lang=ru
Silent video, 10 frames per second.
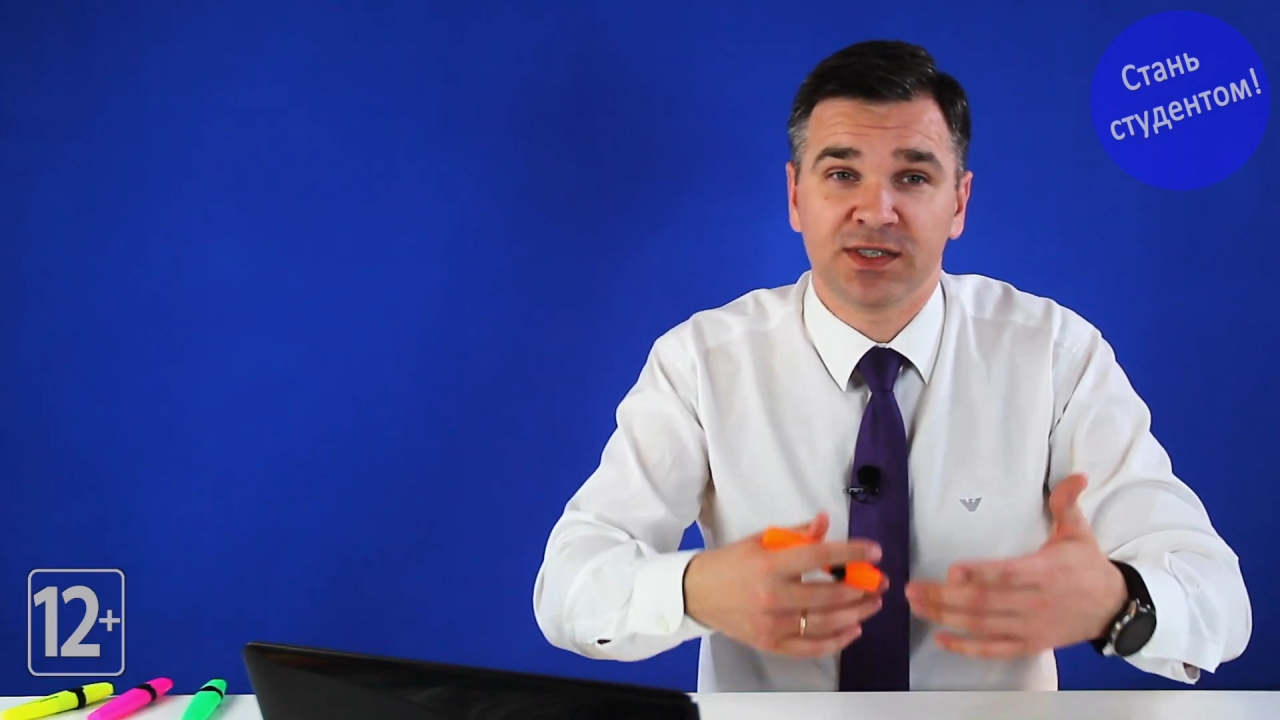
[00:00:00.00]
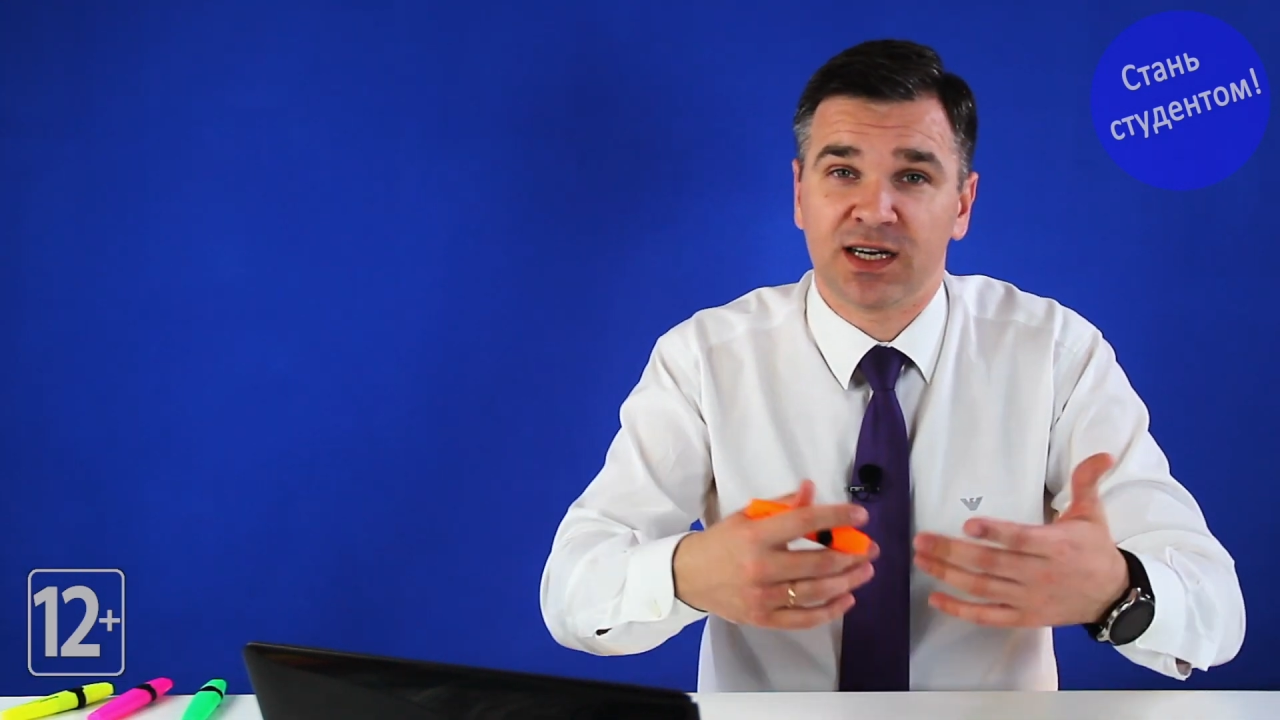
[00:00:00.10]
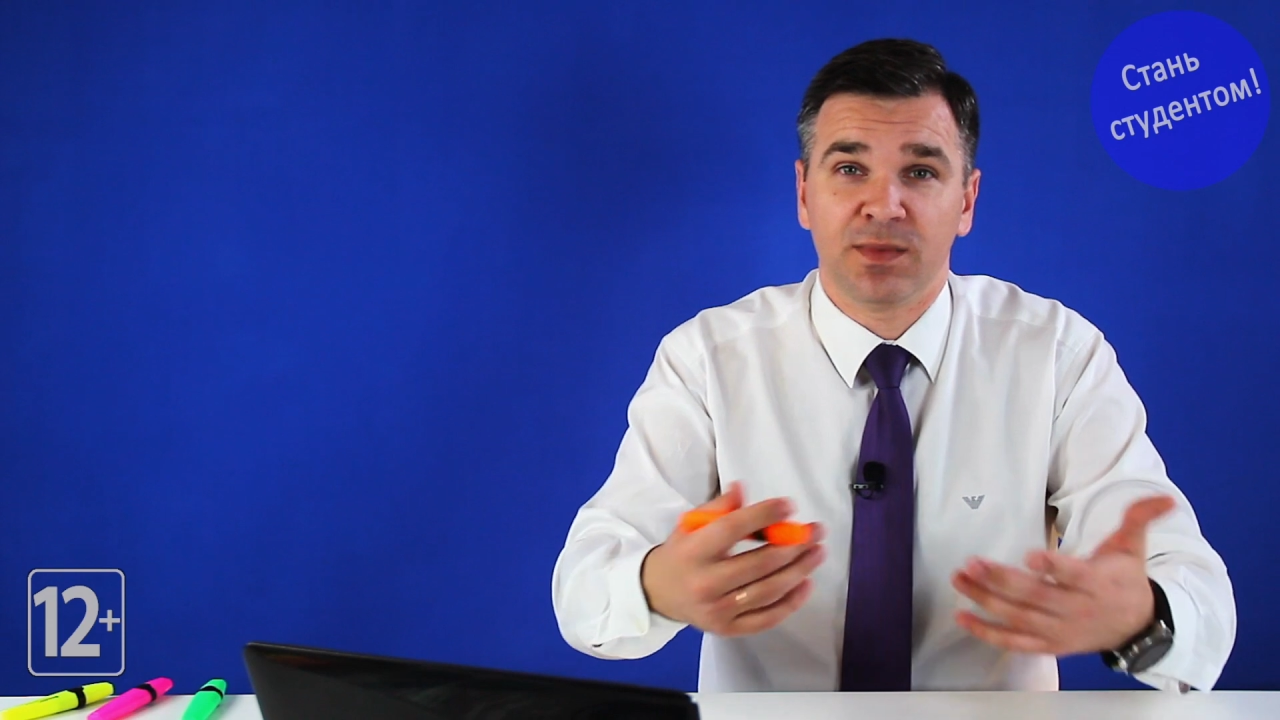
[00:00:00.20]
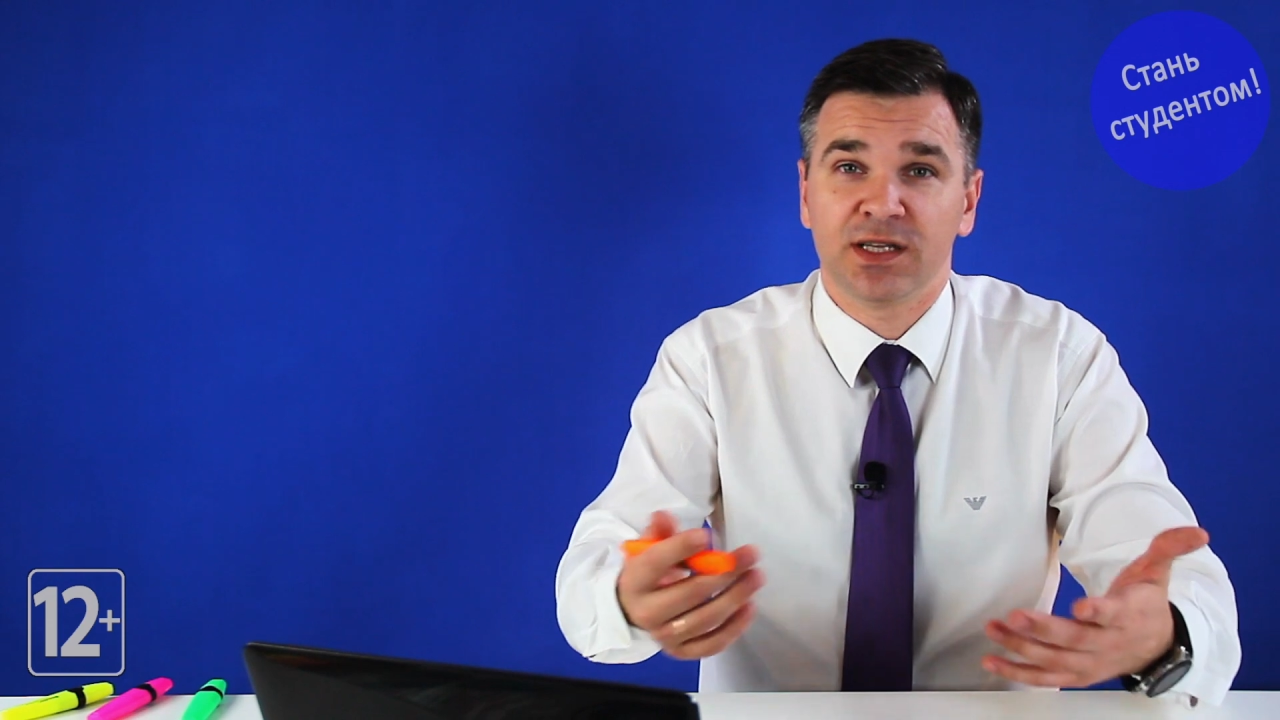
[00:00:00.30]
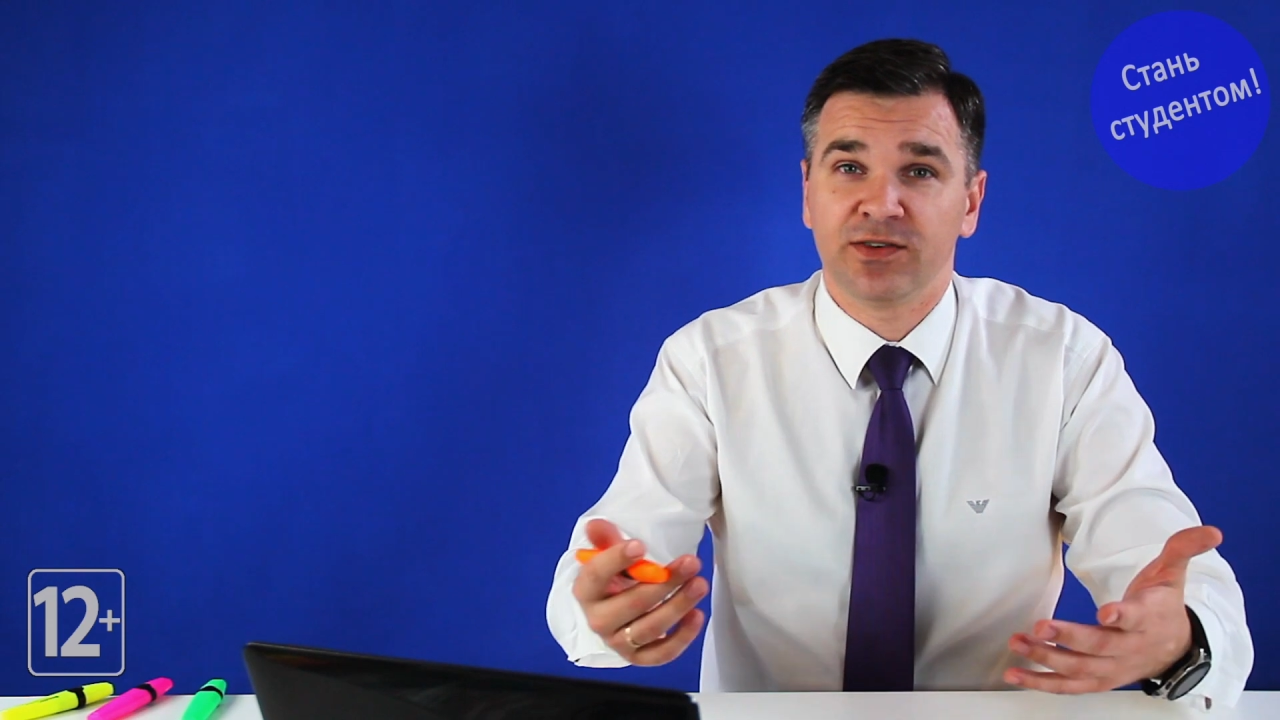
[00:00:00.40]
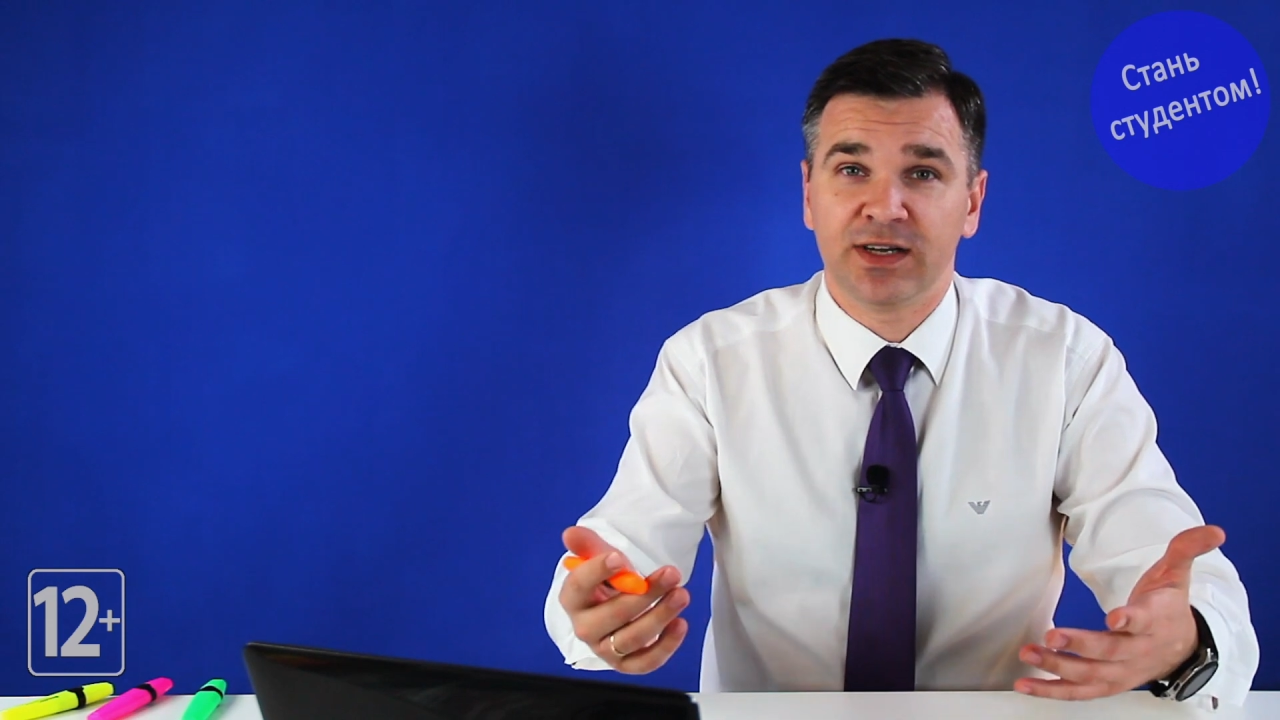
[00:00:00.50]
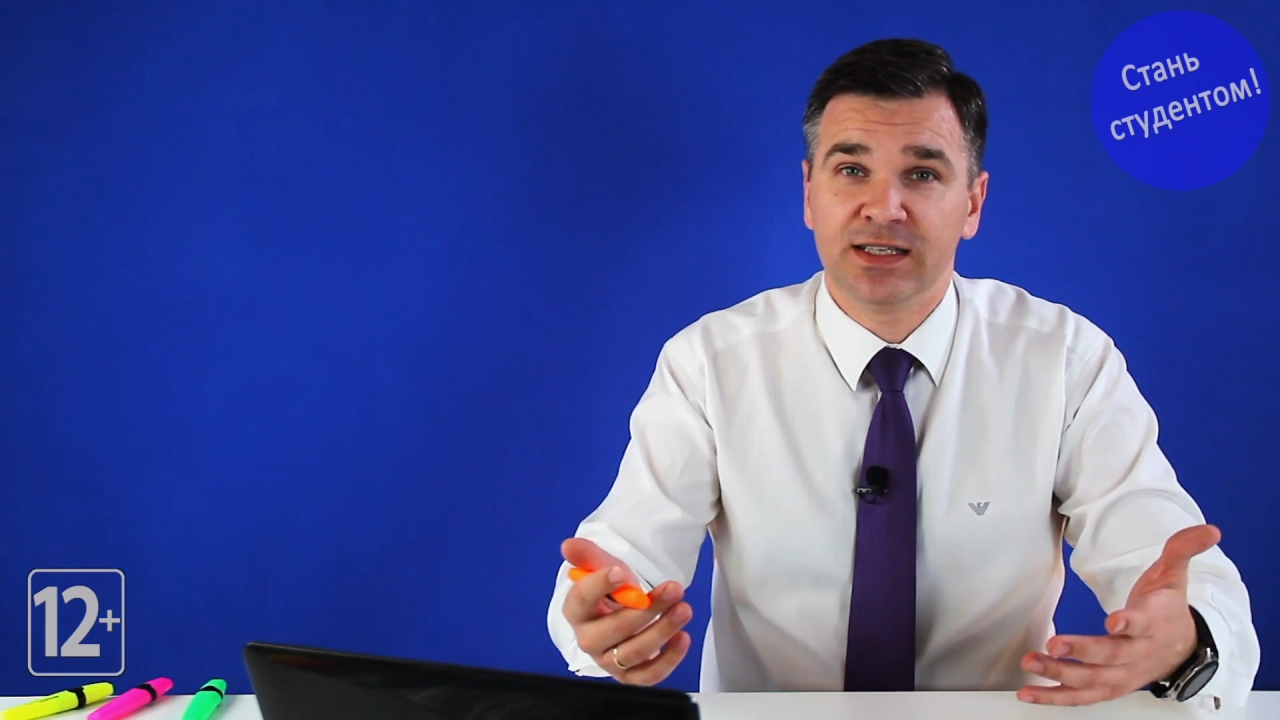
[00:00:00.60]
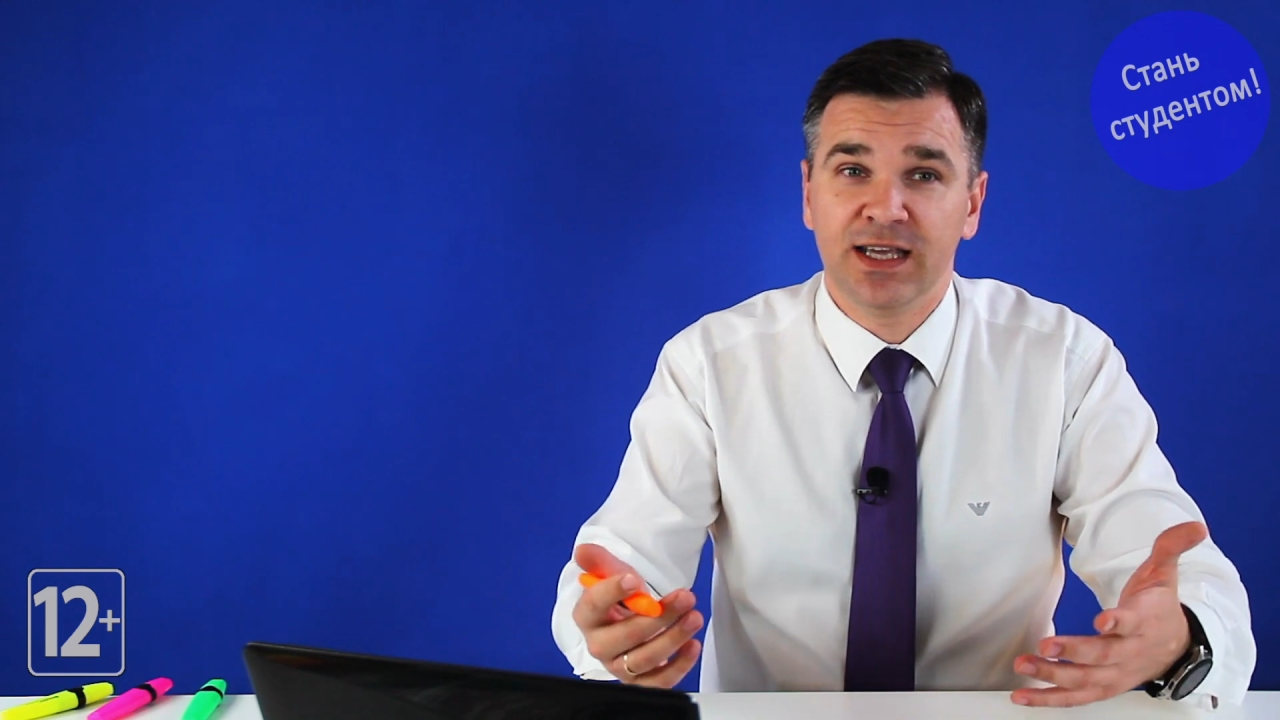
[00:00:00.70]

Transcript: зарабатывать